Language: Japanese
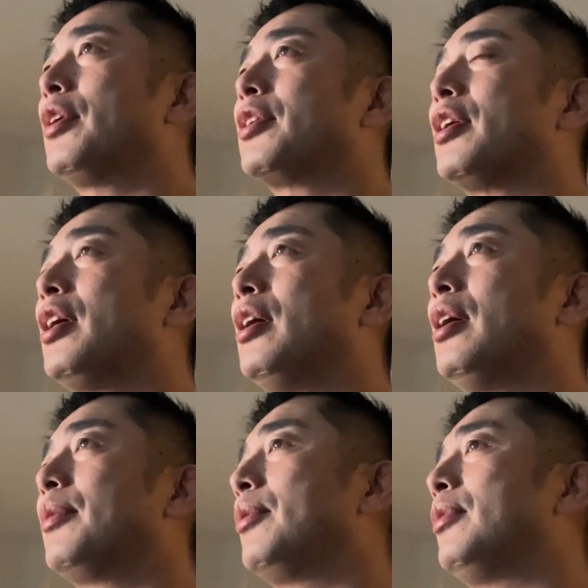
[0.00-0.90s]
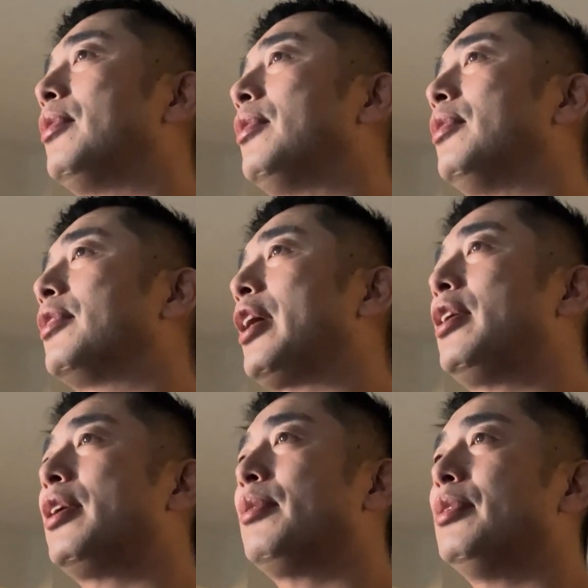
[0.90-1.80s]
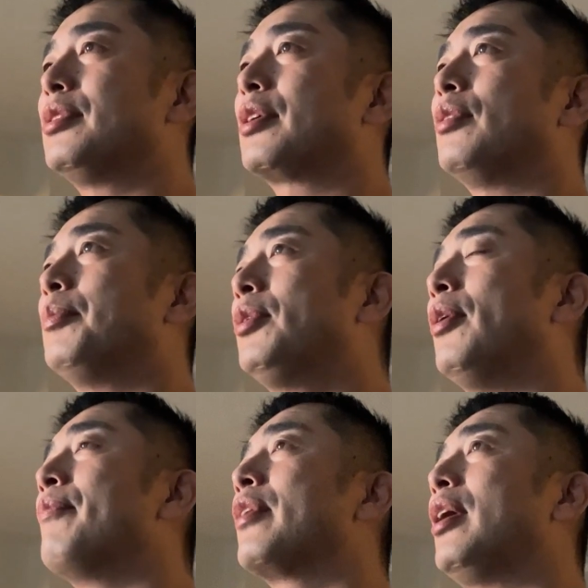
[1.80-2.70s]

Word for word: れたらあの耐えられるんですけども